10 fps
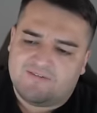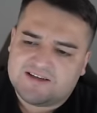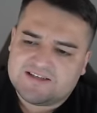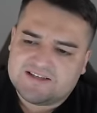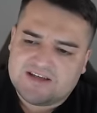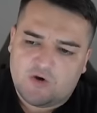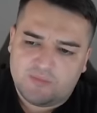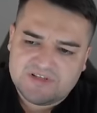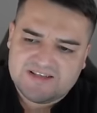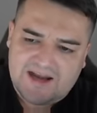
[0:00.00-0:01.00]
was jetzt auch
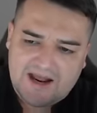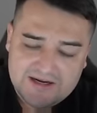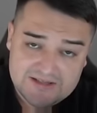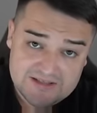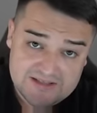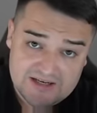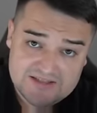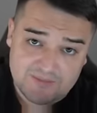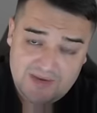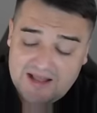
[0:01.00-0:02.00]
ein bisschen anders ist
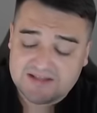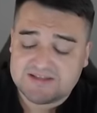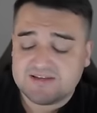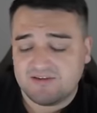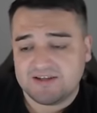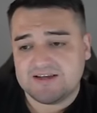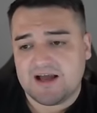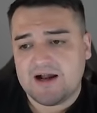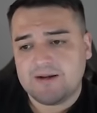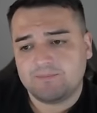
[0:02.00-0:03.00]
als im letzten
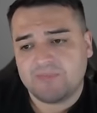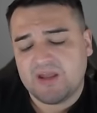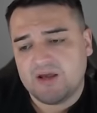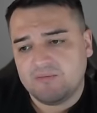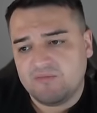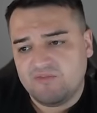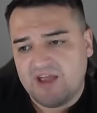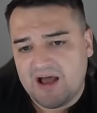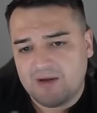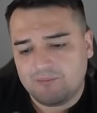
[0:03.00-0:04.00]
Quartal, ähm,
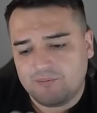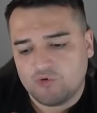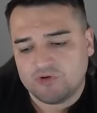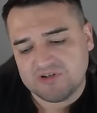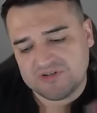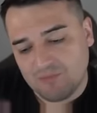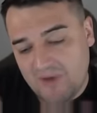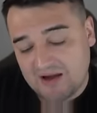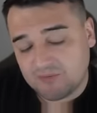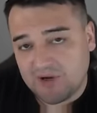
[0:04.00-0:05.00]
wir haben, und das
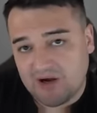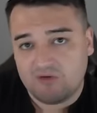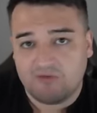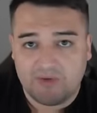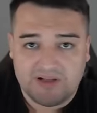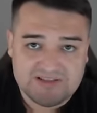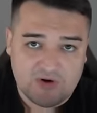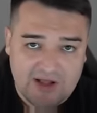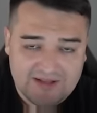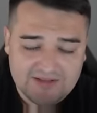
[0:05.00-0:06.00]
merkt man auch, wenn man jetzt
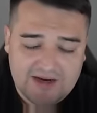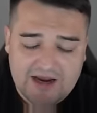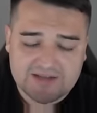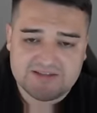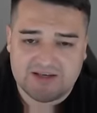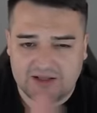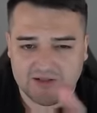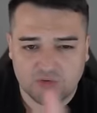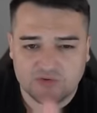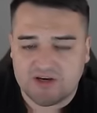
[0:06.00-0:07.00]
auch andere Aktien,
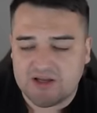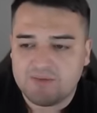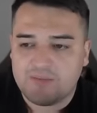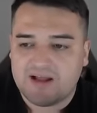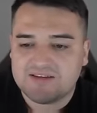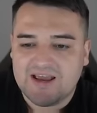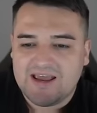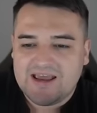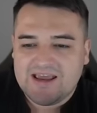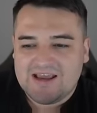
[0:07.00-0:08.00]
andere Unternehmen hat,
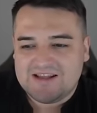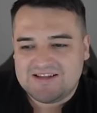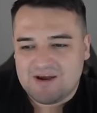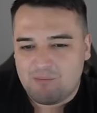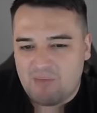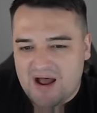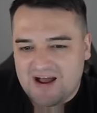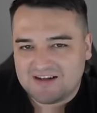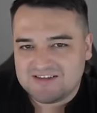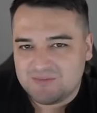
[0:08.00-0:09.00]
der
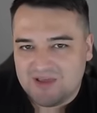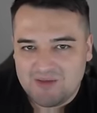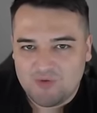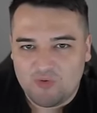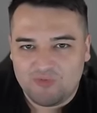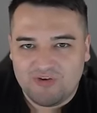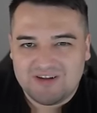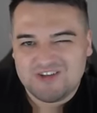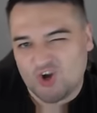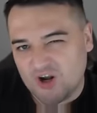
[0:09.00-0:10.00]
Markt im
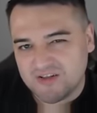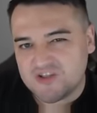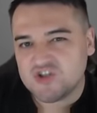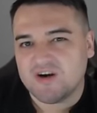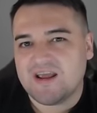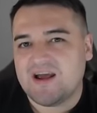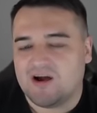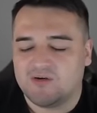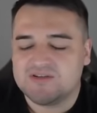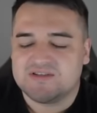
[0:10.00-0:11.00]
Gaming-Umfeld trocknet schon
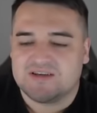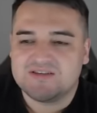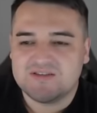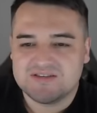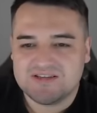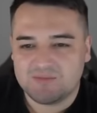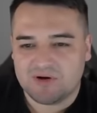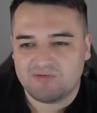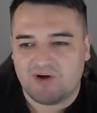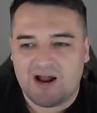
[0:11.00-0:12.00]
eher aus. Also das sieht
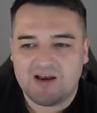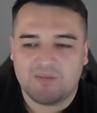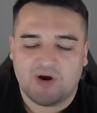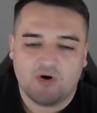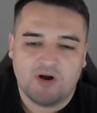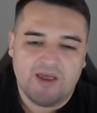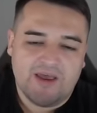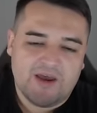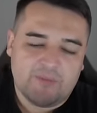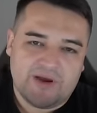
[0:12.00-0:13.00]
man vor allem auch
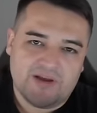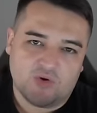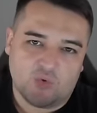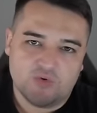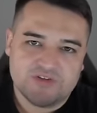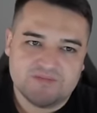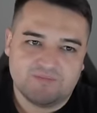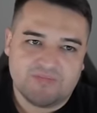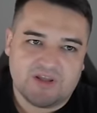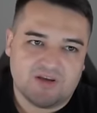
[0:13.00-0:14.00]
bei
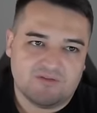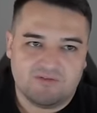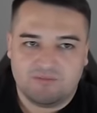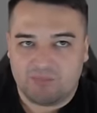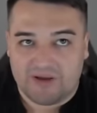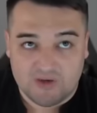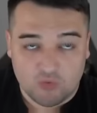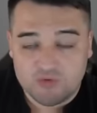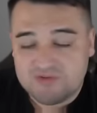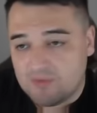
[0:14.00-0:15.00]
großen, äh, bei den
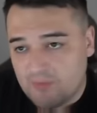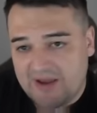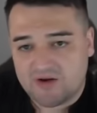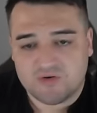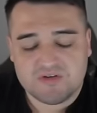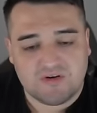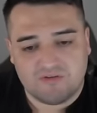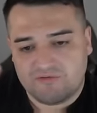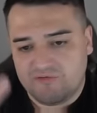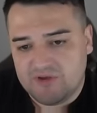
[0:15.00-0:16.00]
großen wie
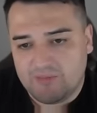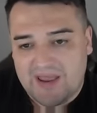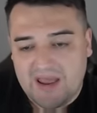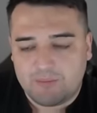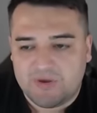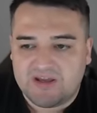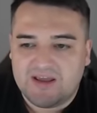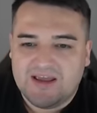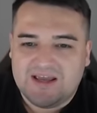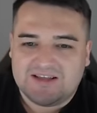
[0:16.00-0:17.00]
Microsoft, wie bei
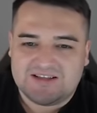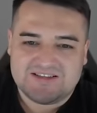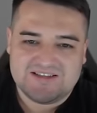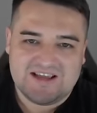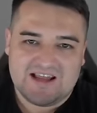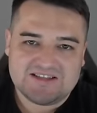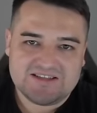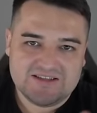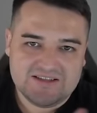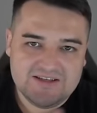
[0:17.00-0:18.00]
Epic, dass diese
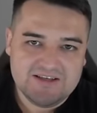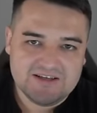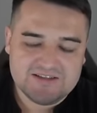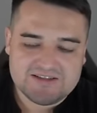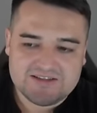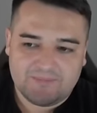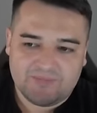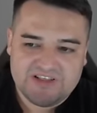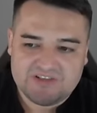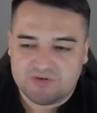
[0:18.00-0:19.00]
ganzen Deals,
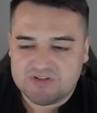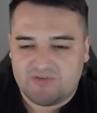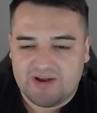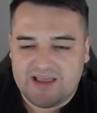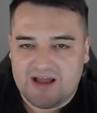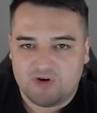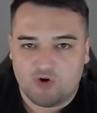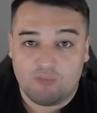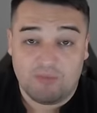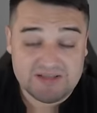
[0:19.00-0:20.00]
die es vor zwei Jahren
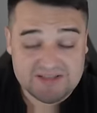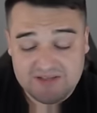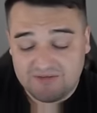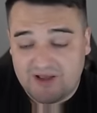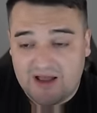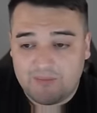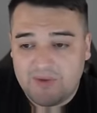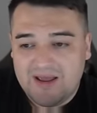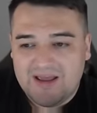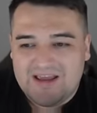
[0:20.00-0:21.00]
noch massiv
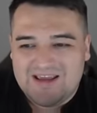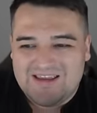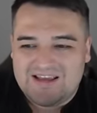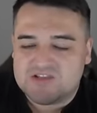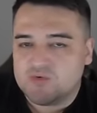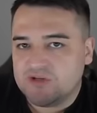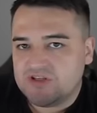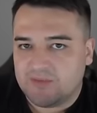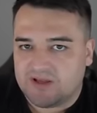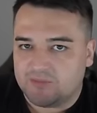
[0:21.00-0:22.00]
gab, jetzt so
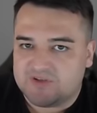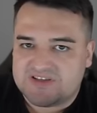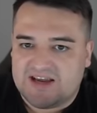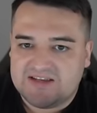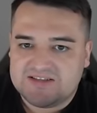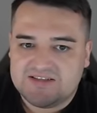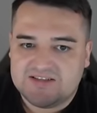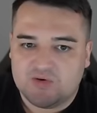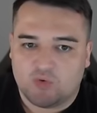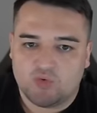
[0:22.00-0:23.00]
nicht mehr gibt. Das heißt,
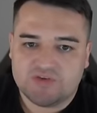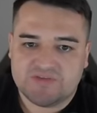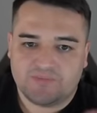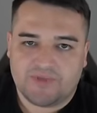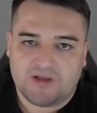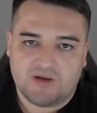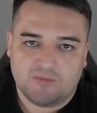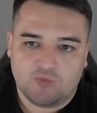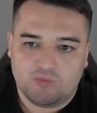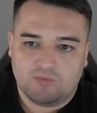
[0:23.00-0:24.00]
diese großen
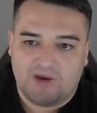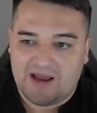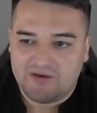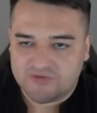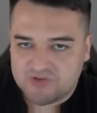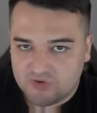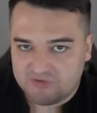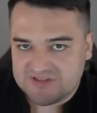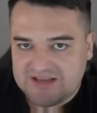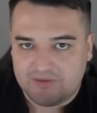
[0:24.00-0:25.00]
ähm,
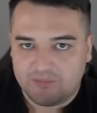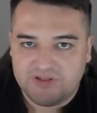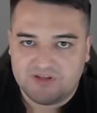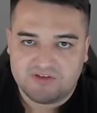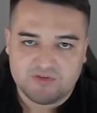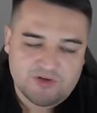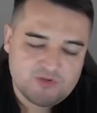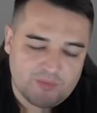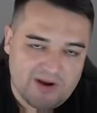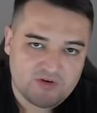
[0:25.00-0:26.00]
Live-Service-Anbieter, wie zum
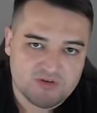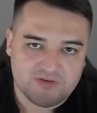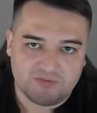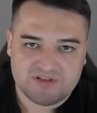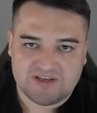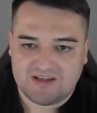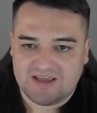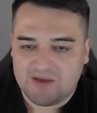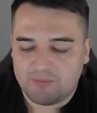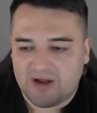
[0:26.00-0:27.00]
Beispiel Microsoft mit seinem
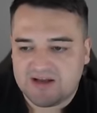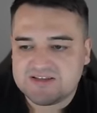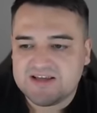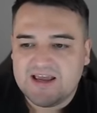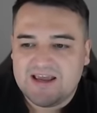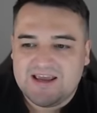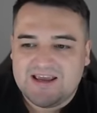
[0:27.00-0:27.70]
Game Pass,